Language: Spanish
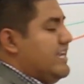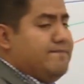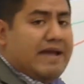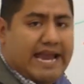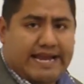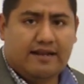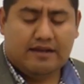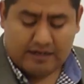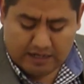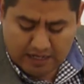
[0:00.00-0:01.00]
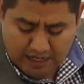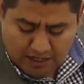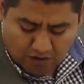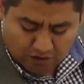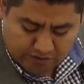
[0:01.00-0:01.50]
email
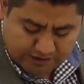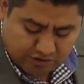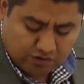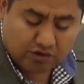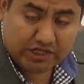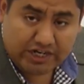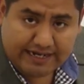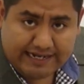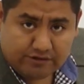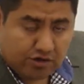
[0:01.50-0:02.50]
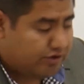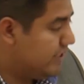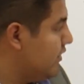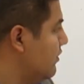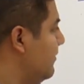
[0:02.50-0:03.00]
o nuestro correo
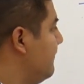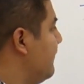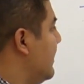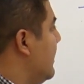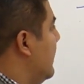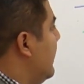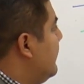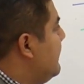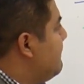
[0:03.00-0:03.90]
electrónico, es